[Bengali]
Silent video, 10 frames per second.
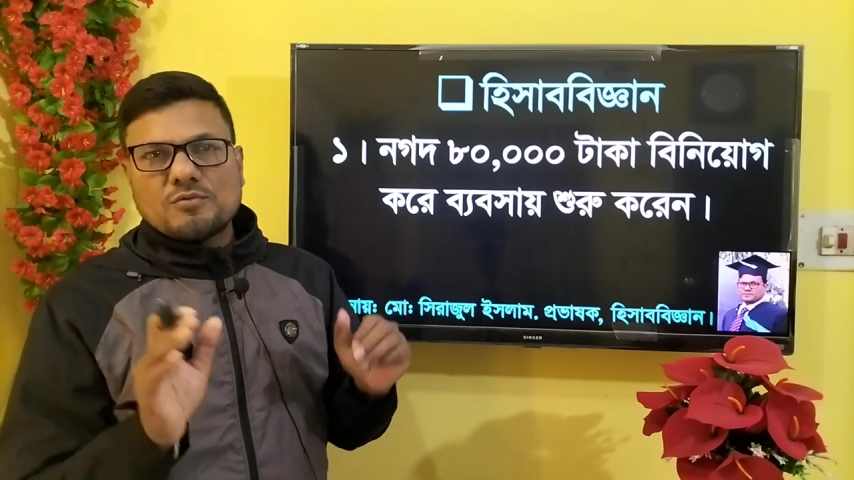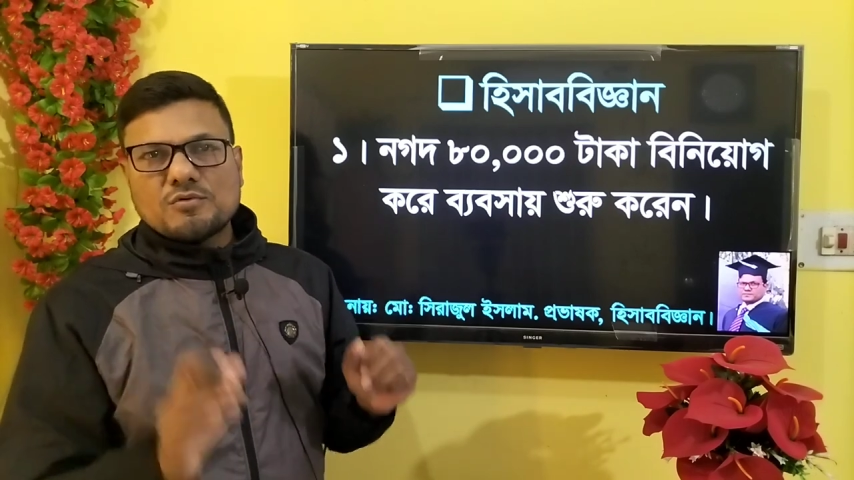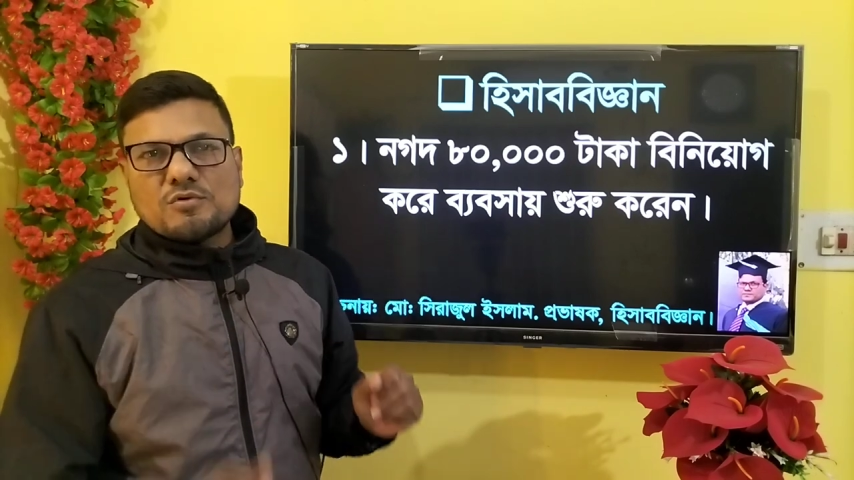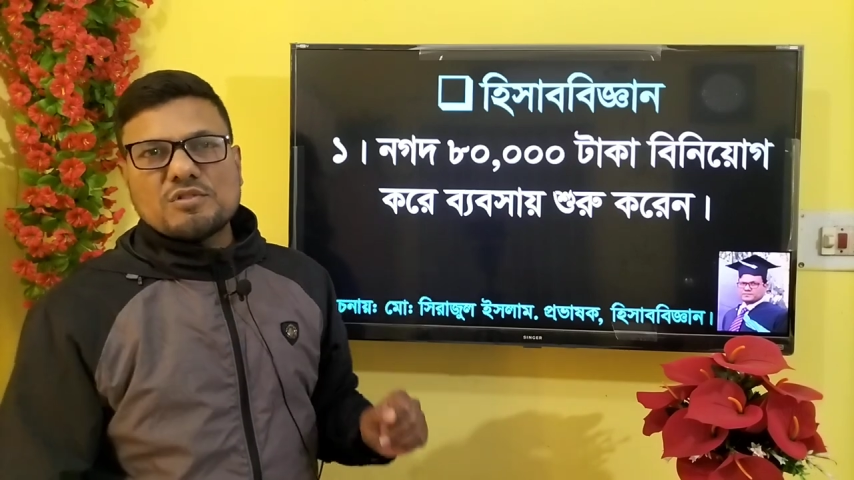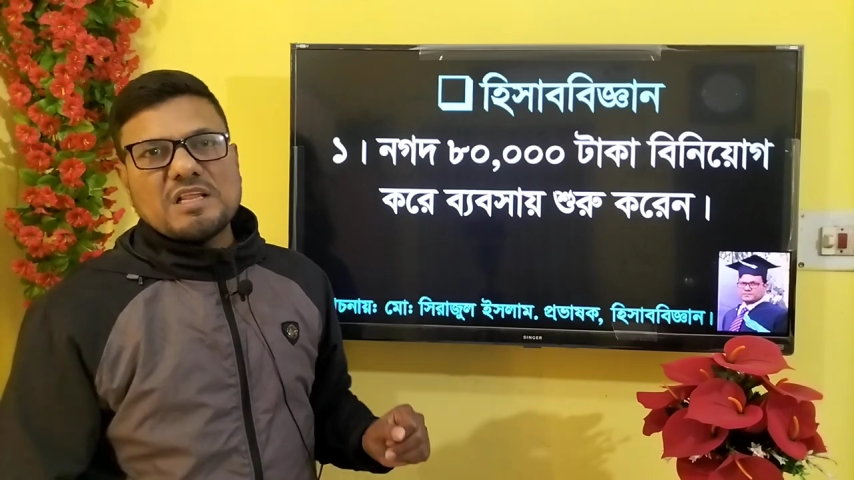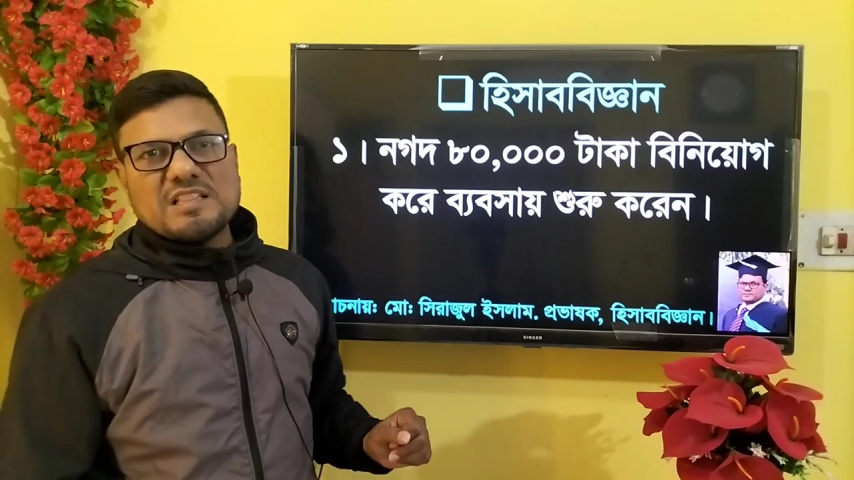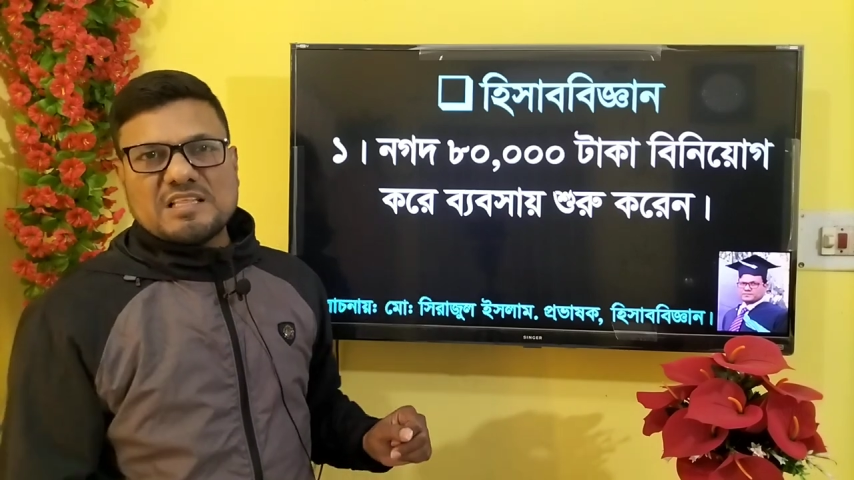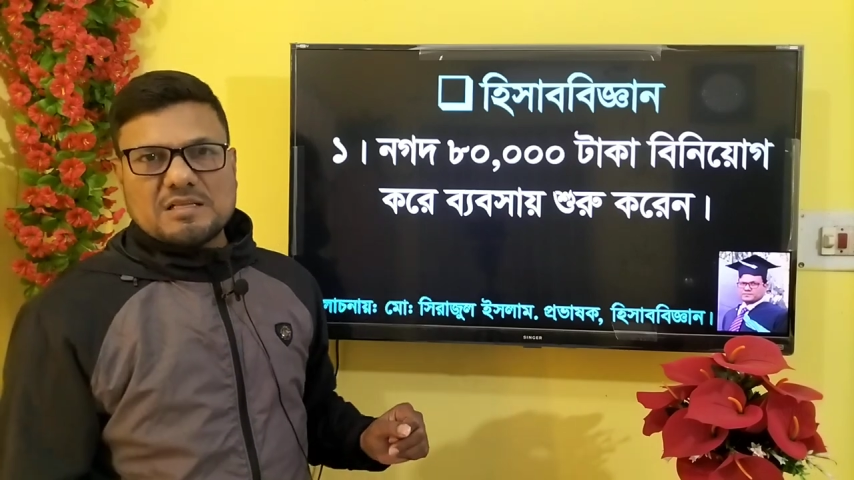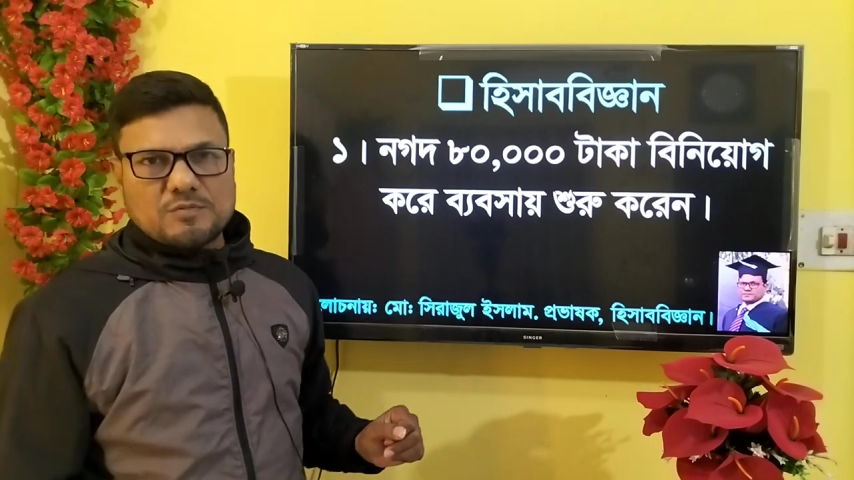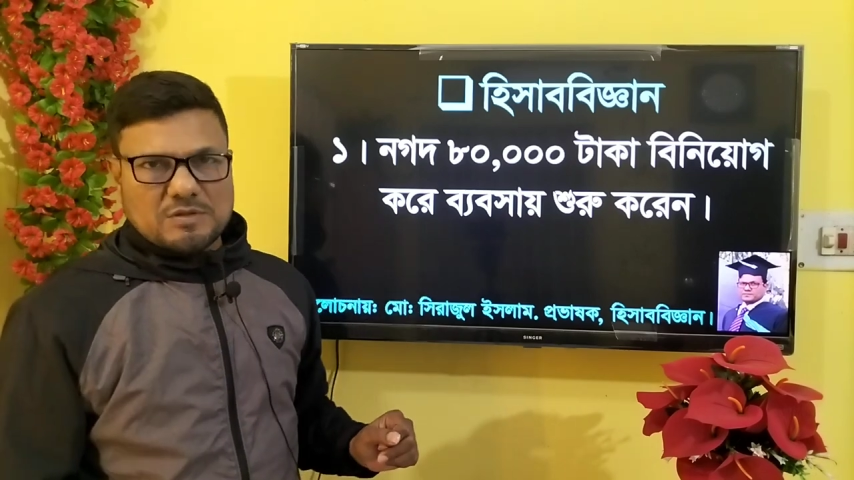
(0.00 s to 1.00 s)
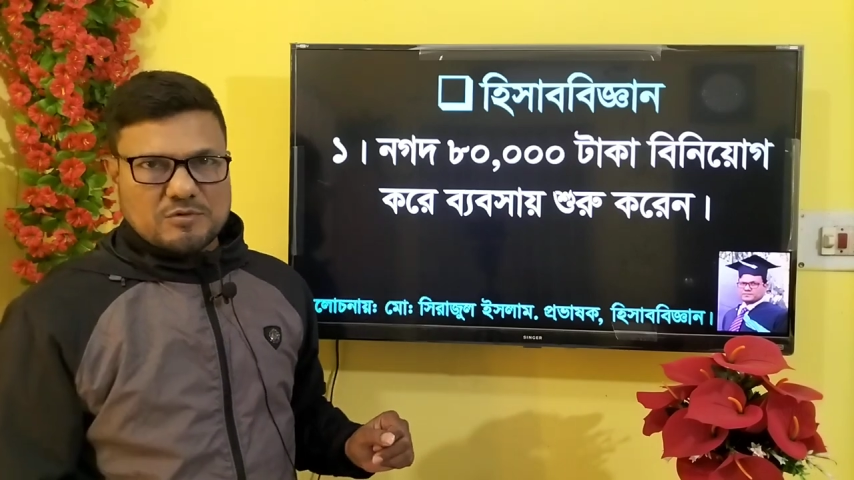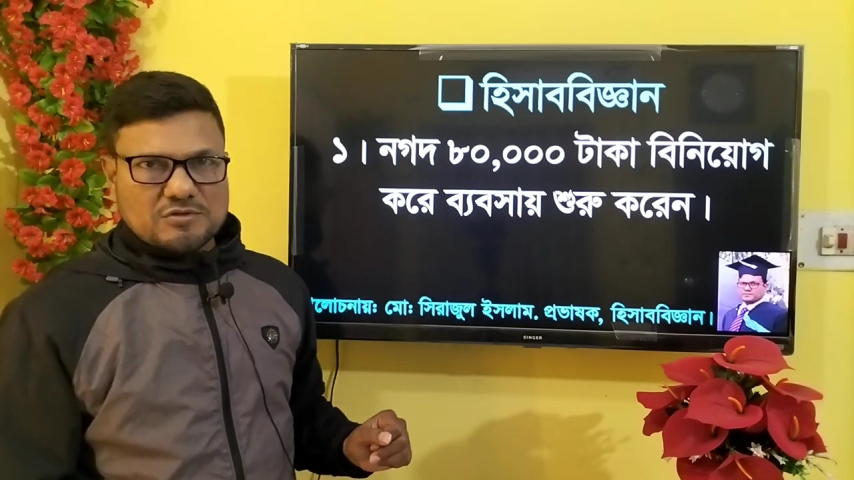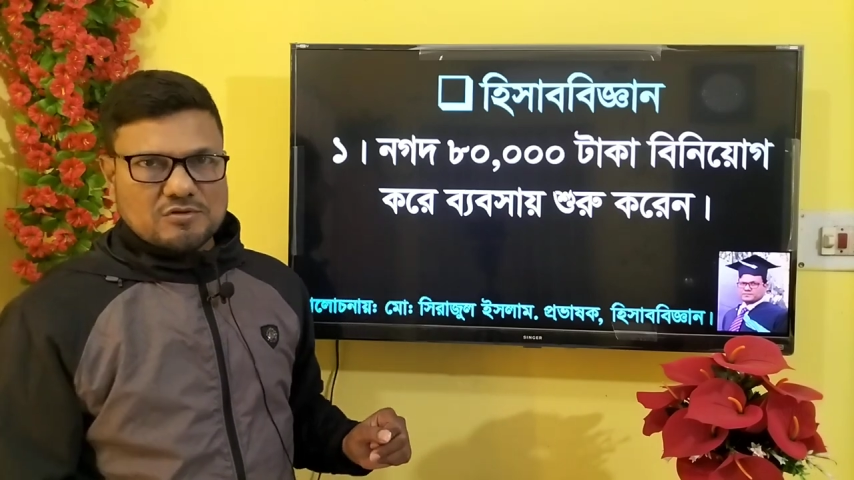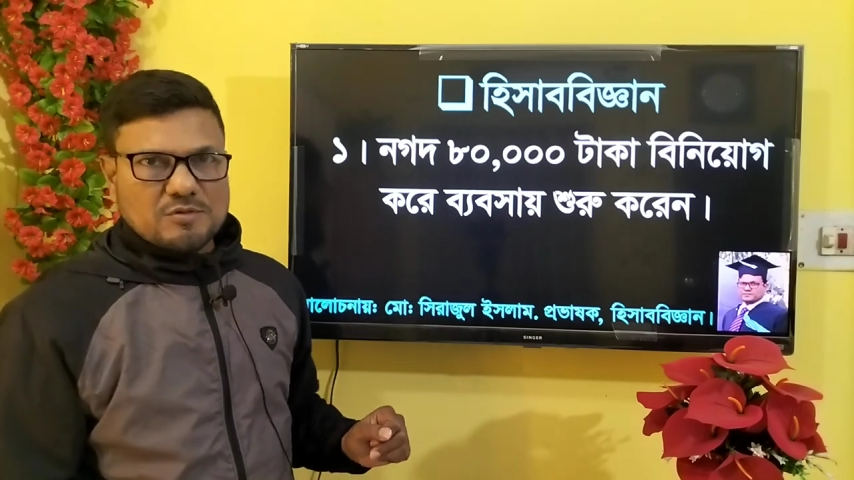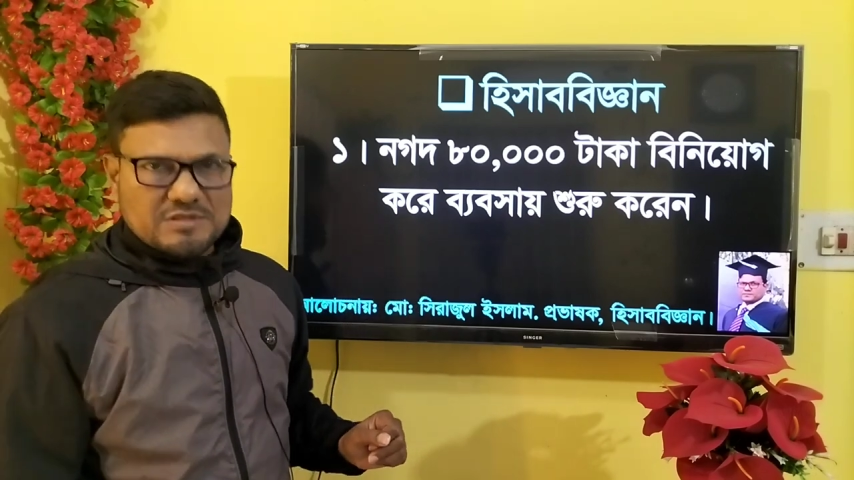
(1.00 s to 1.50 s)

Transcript: কোন কোন লেনদেনের পরিবর্তন